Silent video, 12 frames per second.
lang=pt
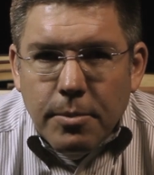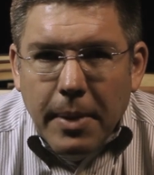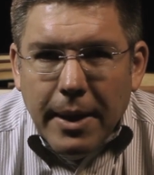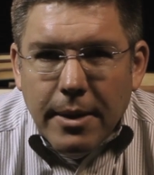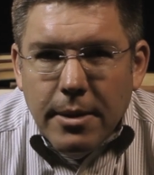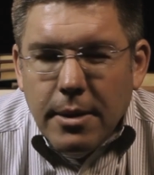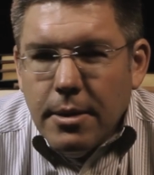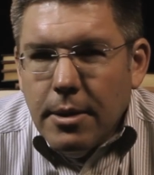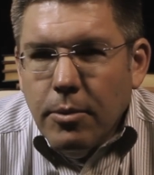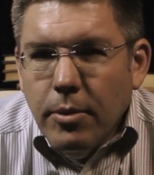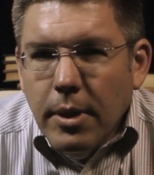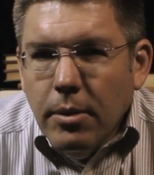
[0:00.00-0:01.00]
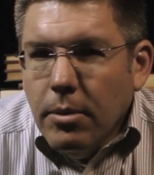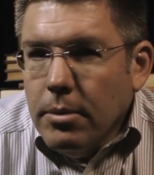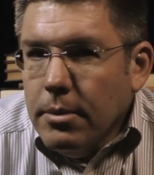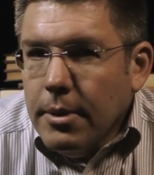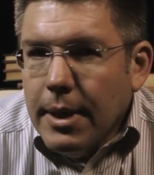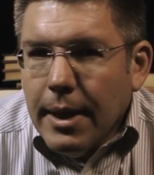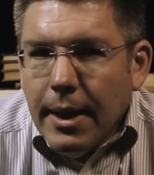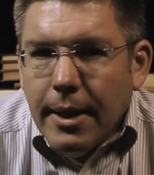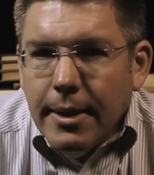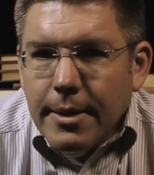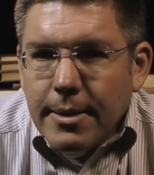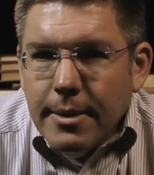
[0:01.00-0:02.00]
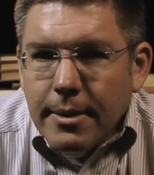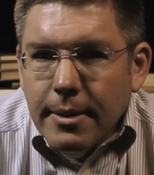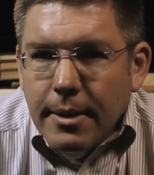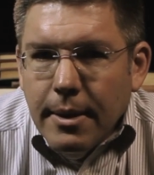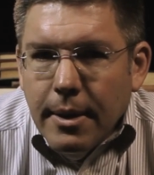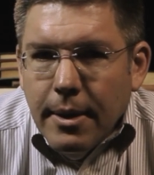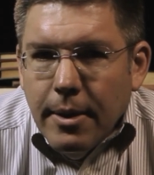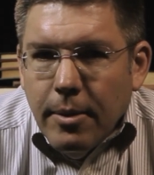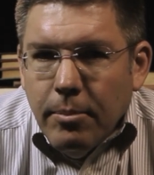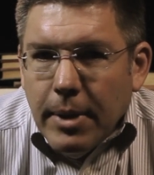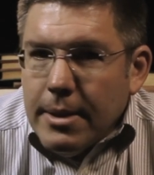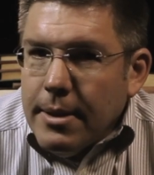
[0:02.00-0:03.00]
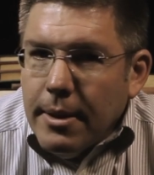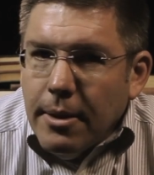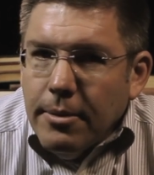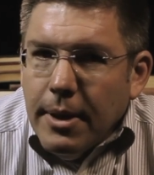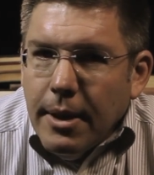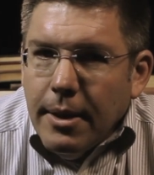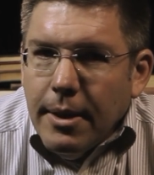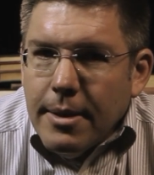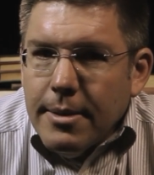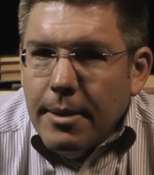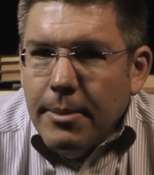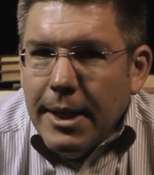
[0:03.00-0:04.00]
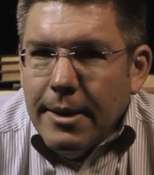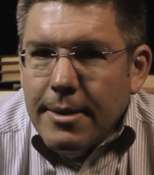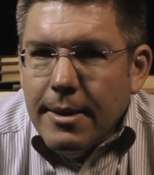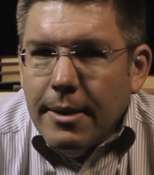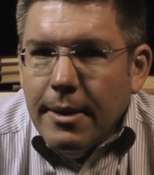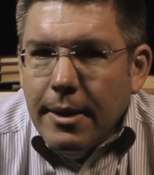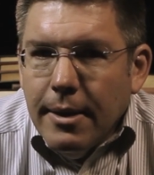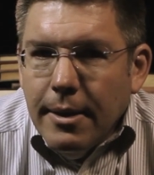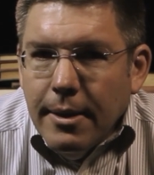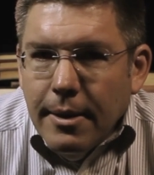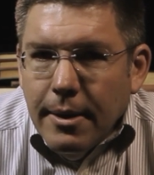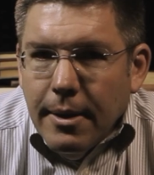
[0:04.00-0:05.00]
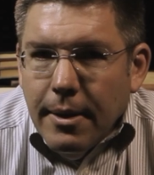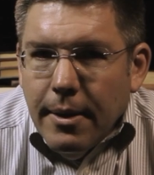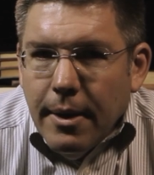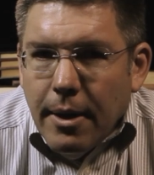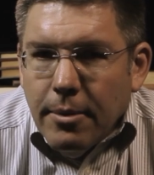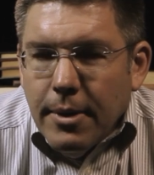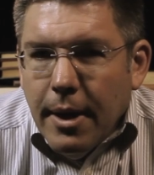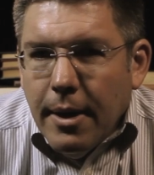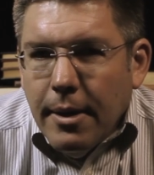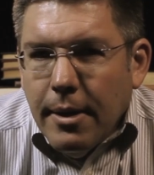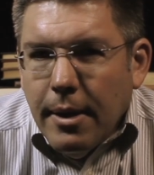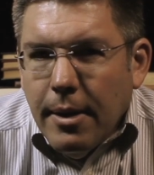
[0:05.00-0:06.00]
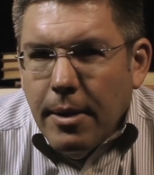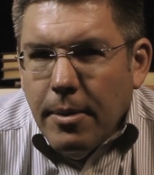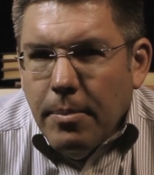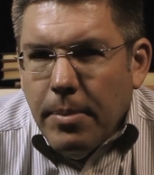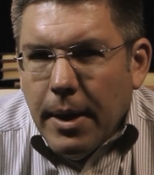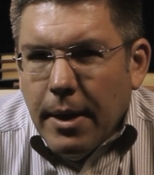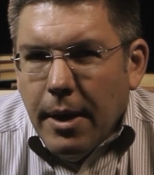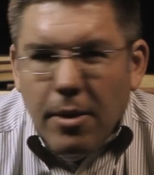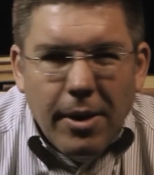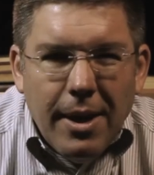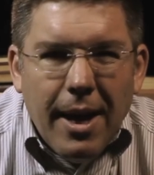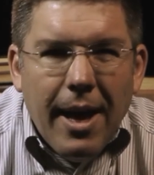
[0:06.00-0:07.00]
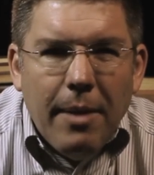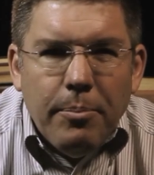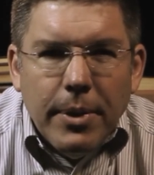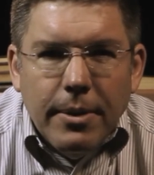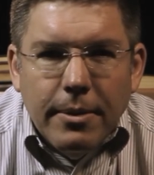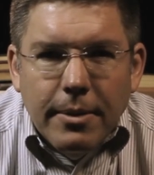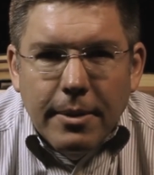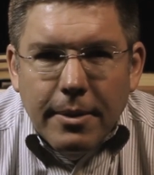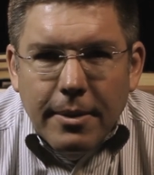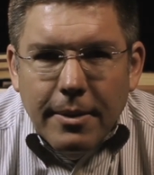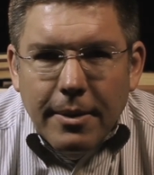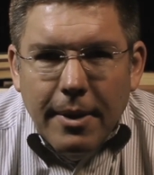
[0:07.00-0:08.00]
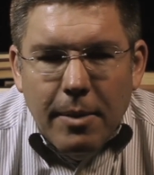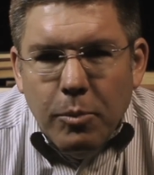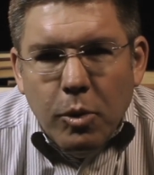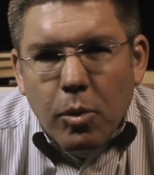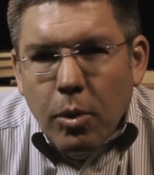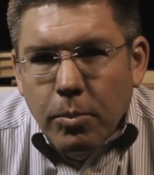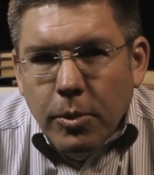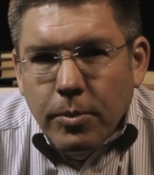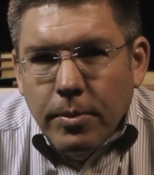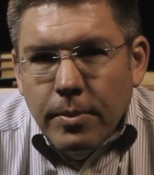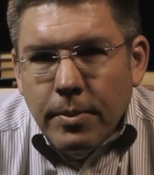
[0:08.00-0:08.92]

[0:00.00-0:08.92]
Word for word: para distingui-lo com toda clareza, mas ser alguém à semelhança dele. Alguém que, para quem olha rápido, é muito comum,